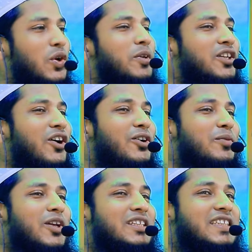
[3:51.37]
নবী যখন
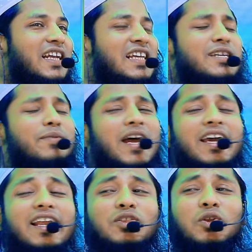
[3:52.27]
বলছেন
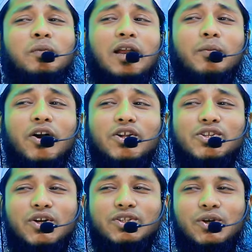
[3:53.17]
জিব্রাইল তোমার বয়স
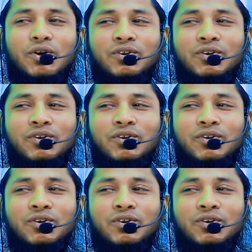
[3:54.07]
কত